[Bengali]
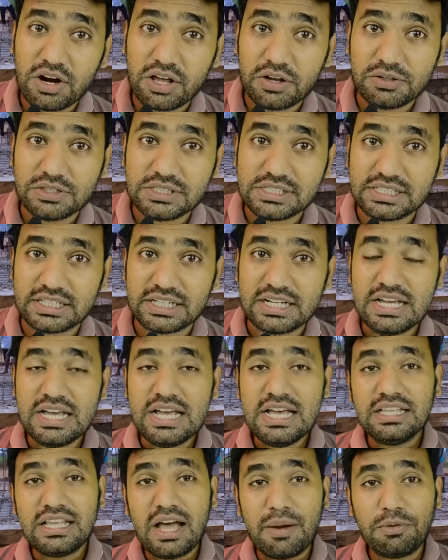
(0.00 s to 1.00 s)
করা হয়েছে
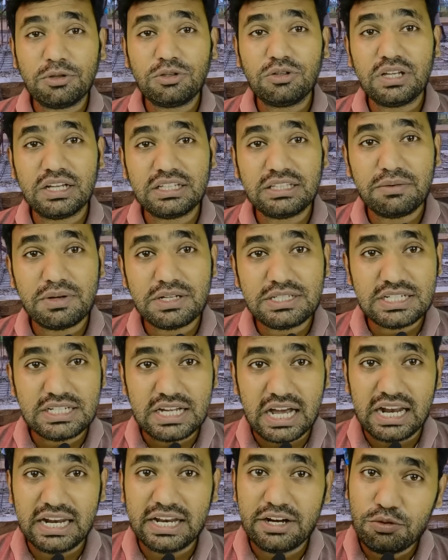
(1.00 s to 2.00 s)
তারপর তো দেখতে পাচ্ছি
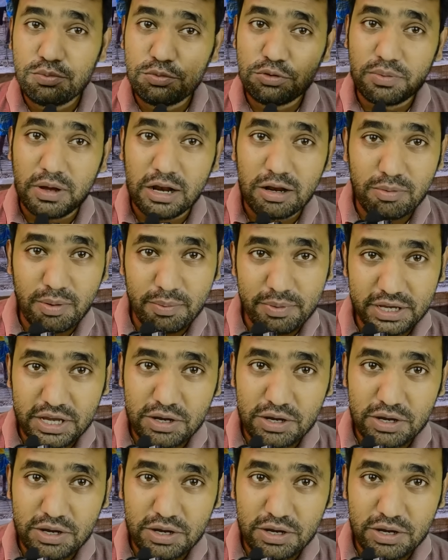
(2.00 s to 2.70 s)
ঢালাইয়ের উপর ভালোভাবে